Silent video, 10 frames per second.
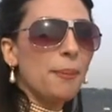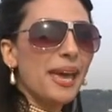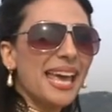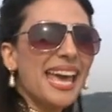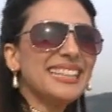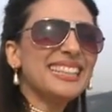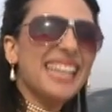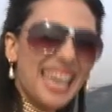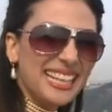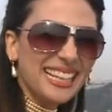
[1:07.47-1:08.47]
مكان
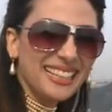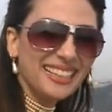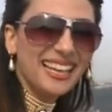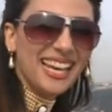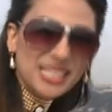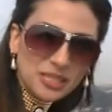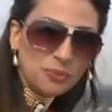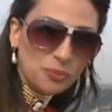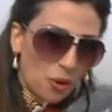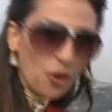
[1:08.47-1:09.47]
تاني
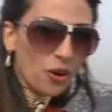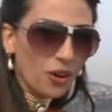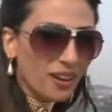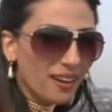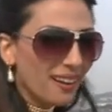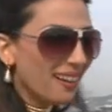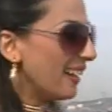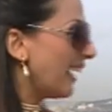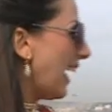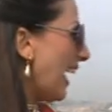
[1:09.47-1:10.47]
اسمه
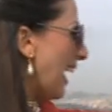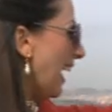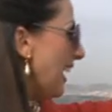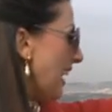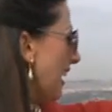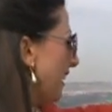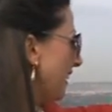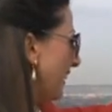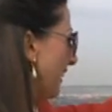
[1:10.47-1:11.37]
هنا